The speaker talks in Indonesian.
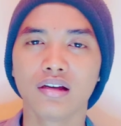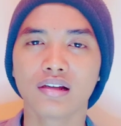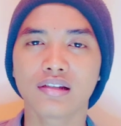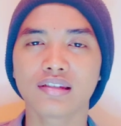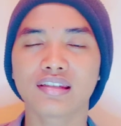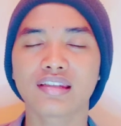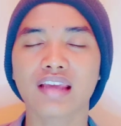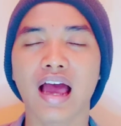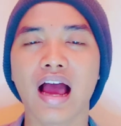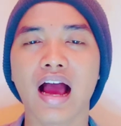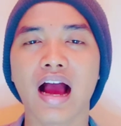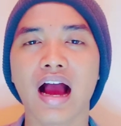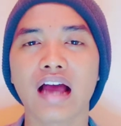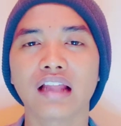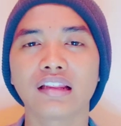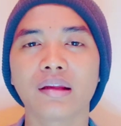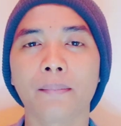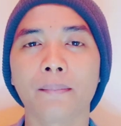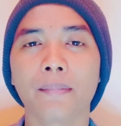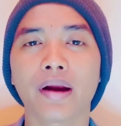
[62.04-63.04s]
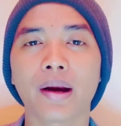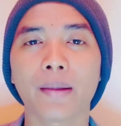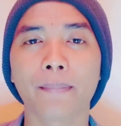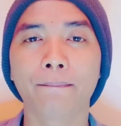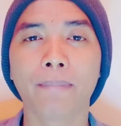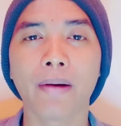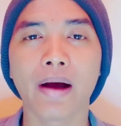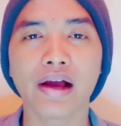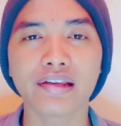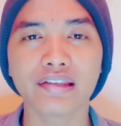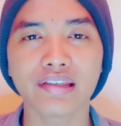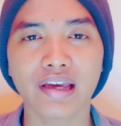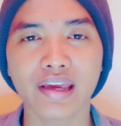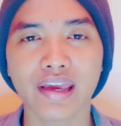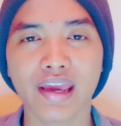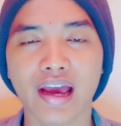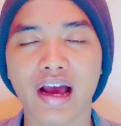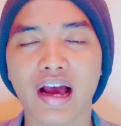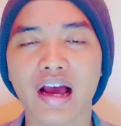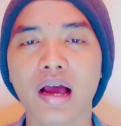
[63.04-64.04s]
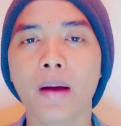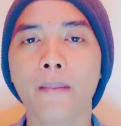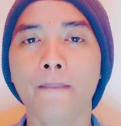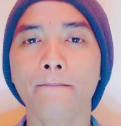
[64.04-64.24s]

sangat merebaknya ya